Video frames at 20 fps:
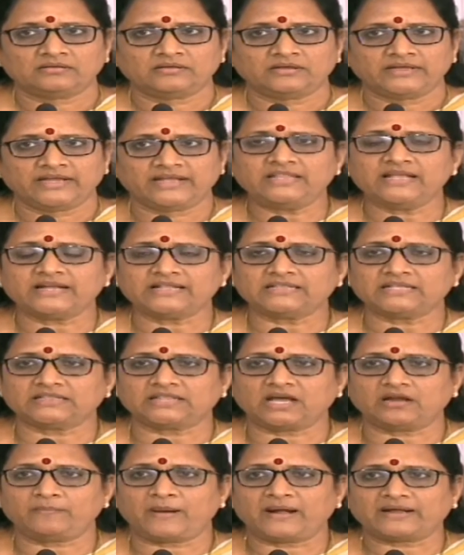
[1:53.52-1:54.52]
ఎందుకింత
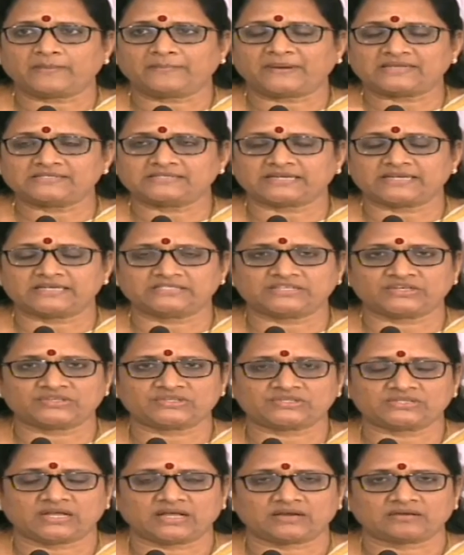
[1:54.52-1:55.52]
దౌర్భాగ్యపు రాజకీయం
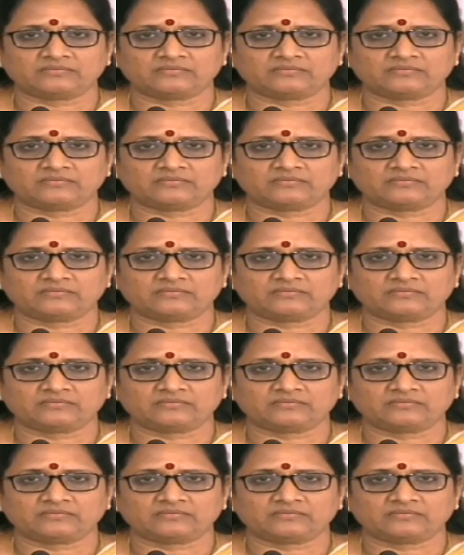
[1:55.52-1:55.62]
చేస్తున్నారు